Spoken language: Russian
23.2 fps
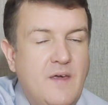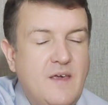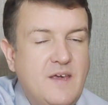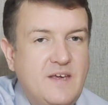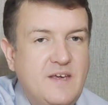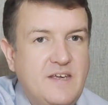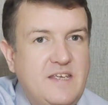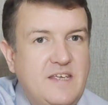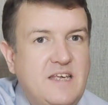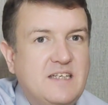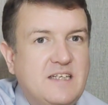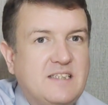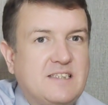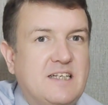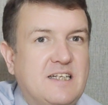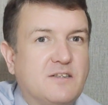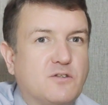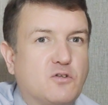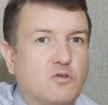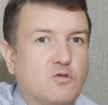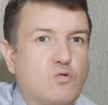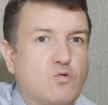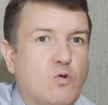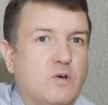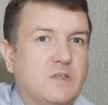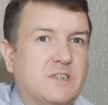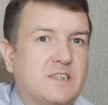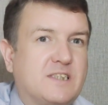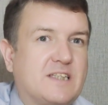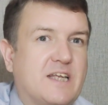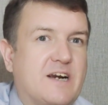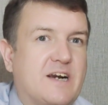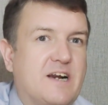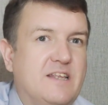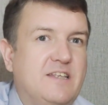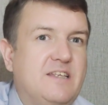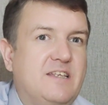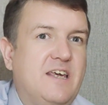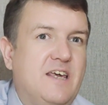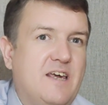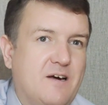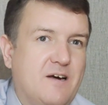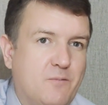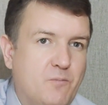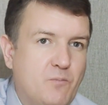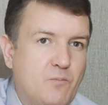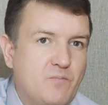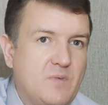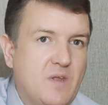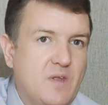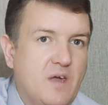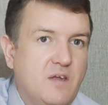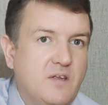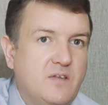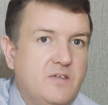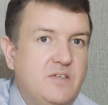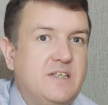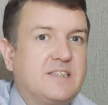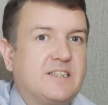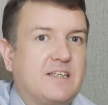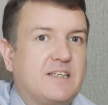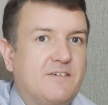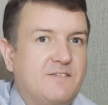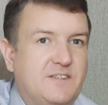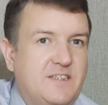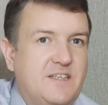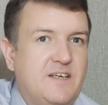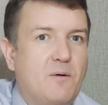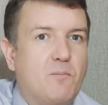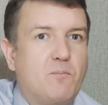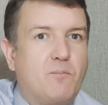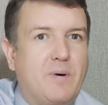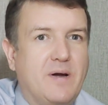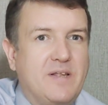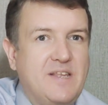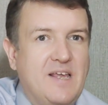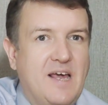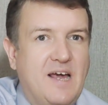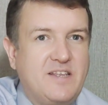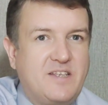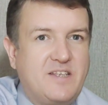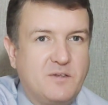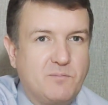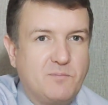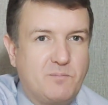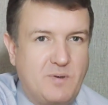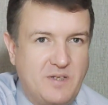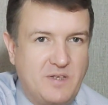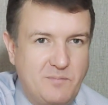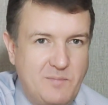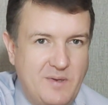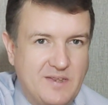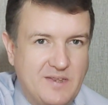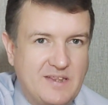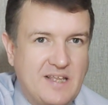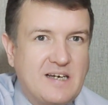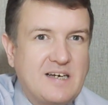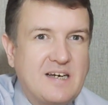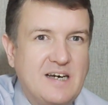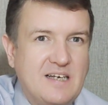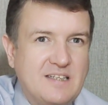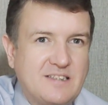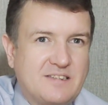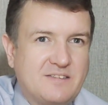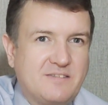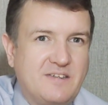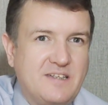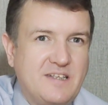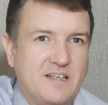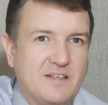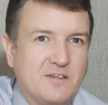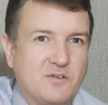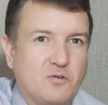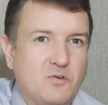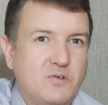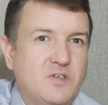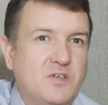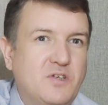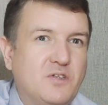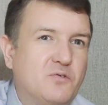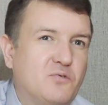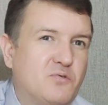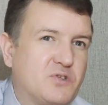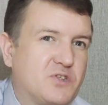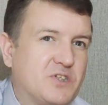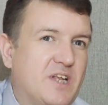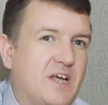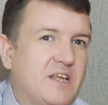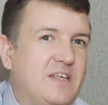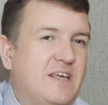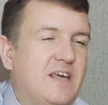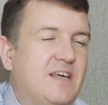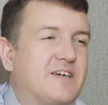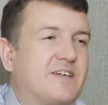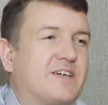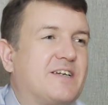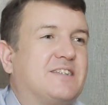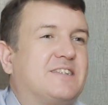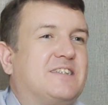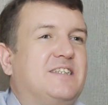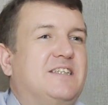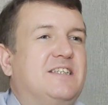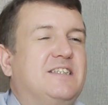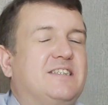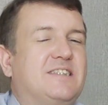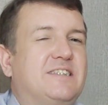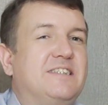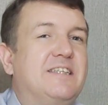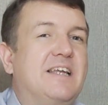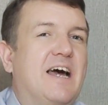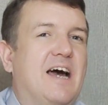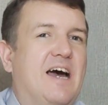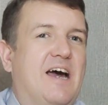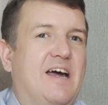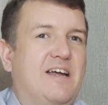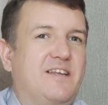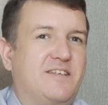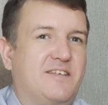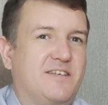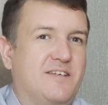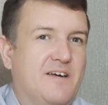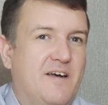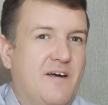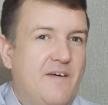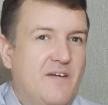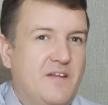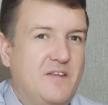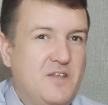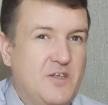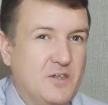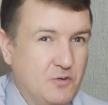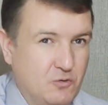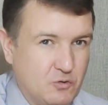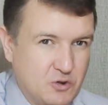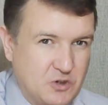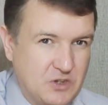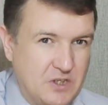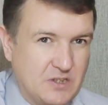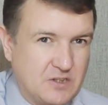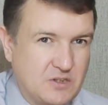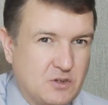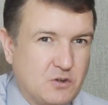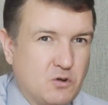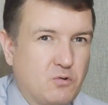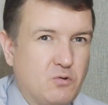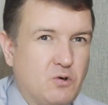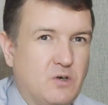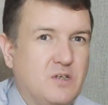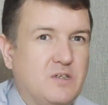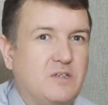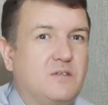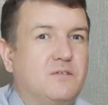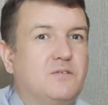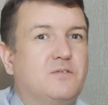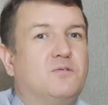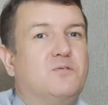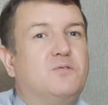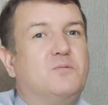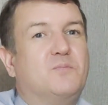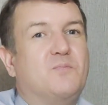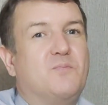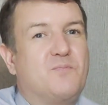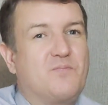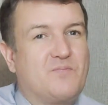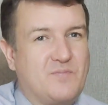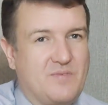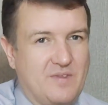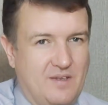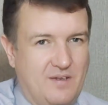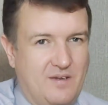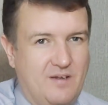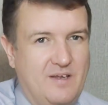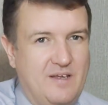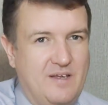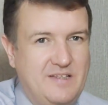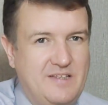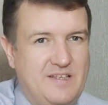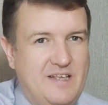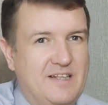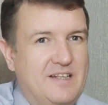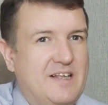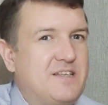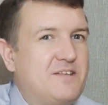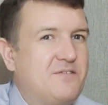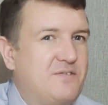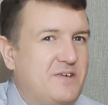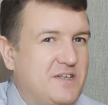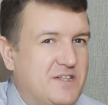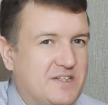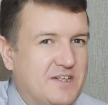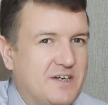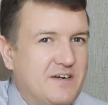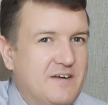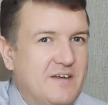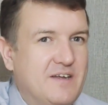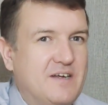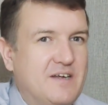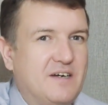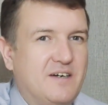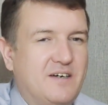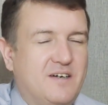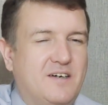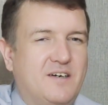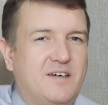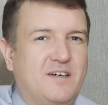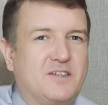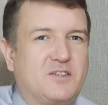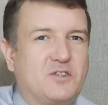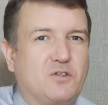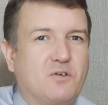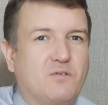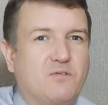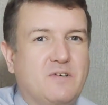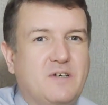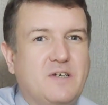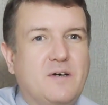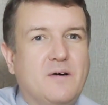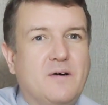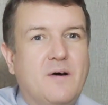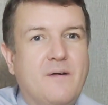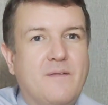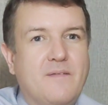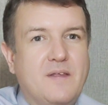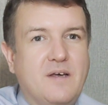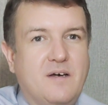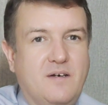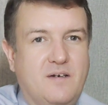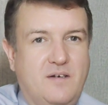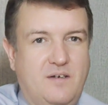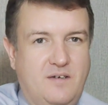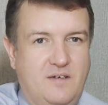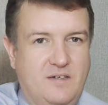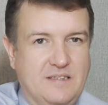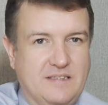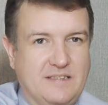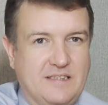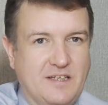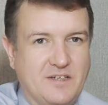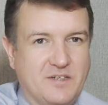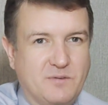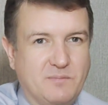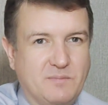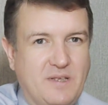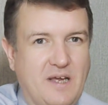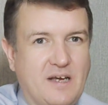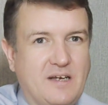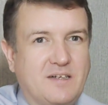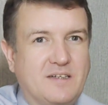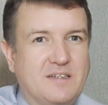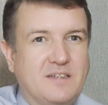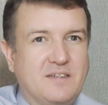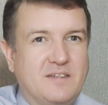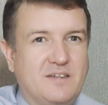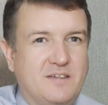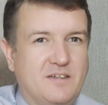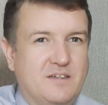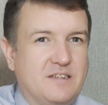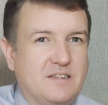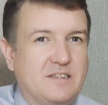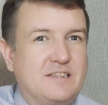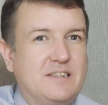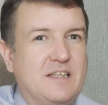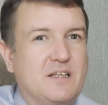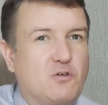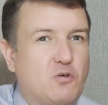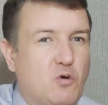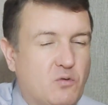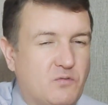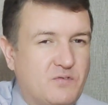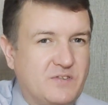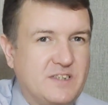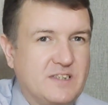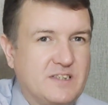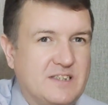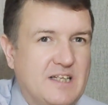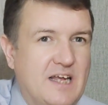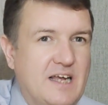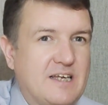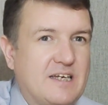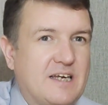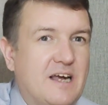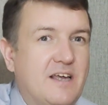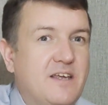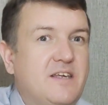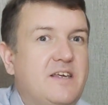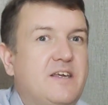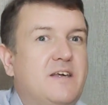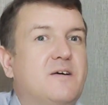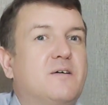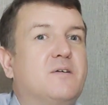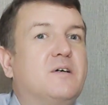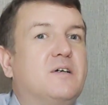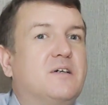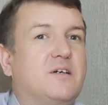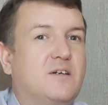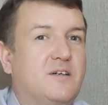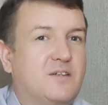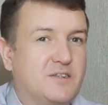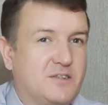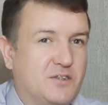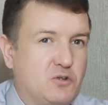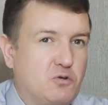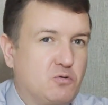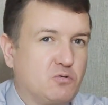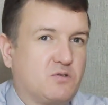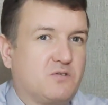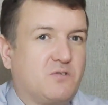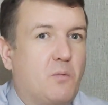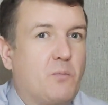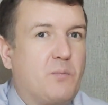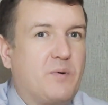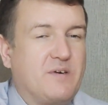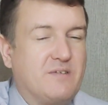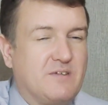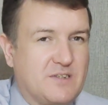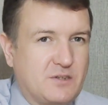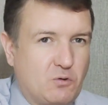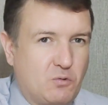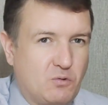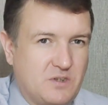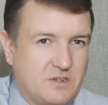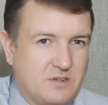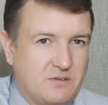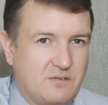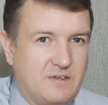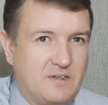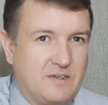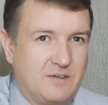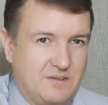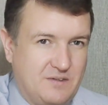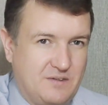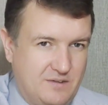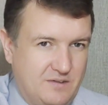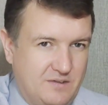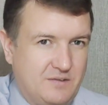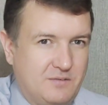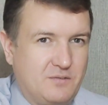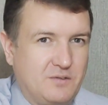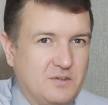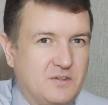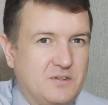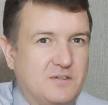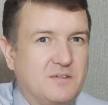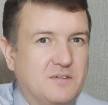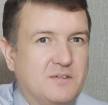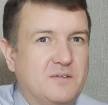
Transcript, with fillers: И если другой стороне не совсем понятен предмет доказывания, то не нужно ей разъяснять, не нужно строить, ну, делать вид, э, что вы Э, скажем так, э, знаток всезнайка и э, с чувством превосходства, вот